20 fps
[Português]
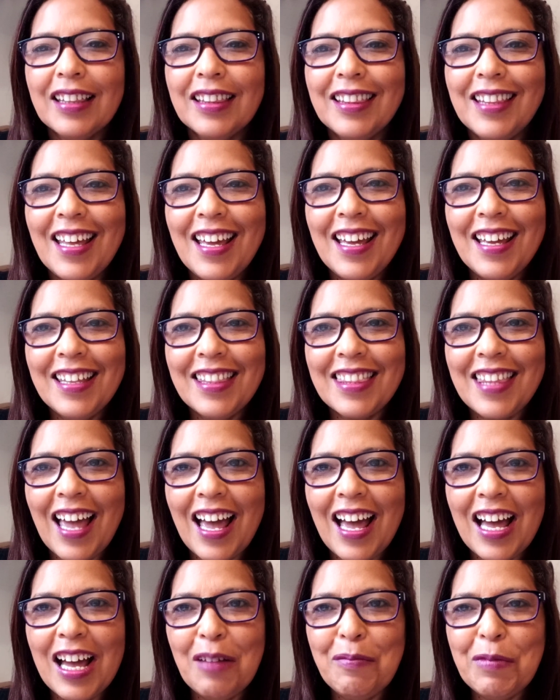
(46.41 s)

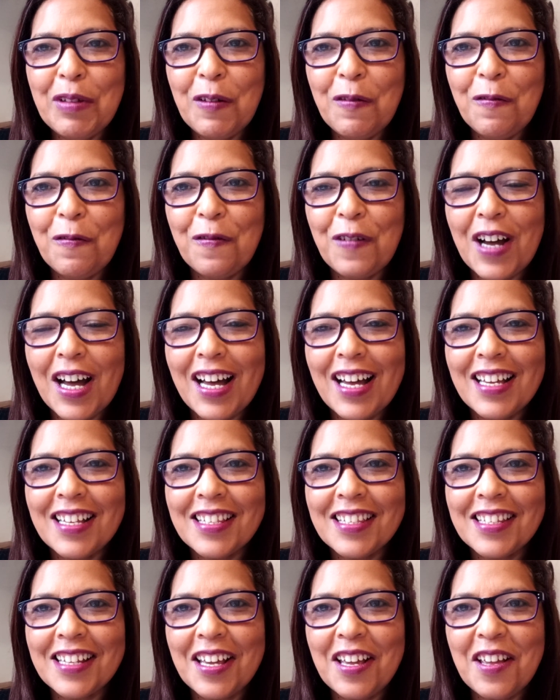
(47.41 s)
Deitar-me
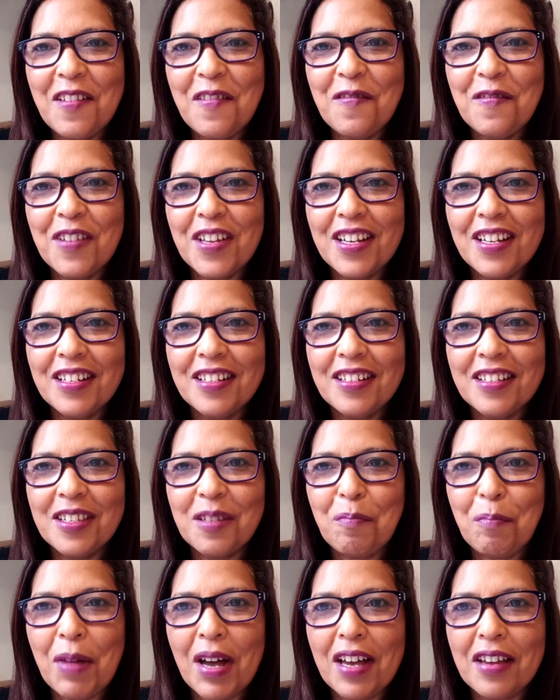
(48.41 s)
faz em
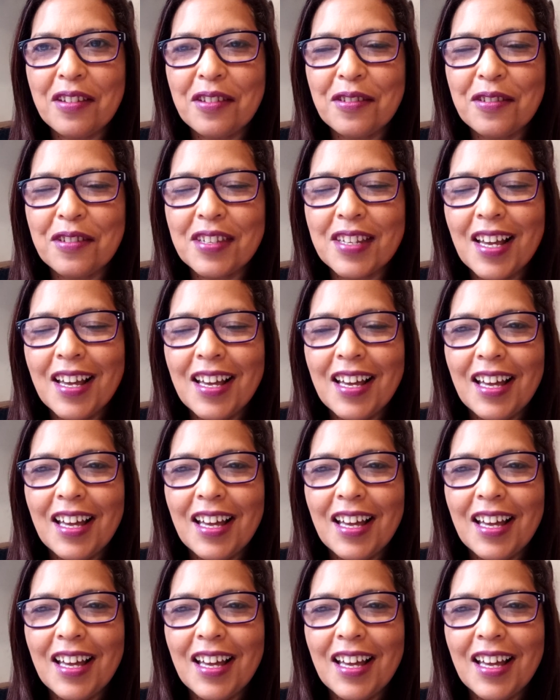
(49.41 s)
verdes passos.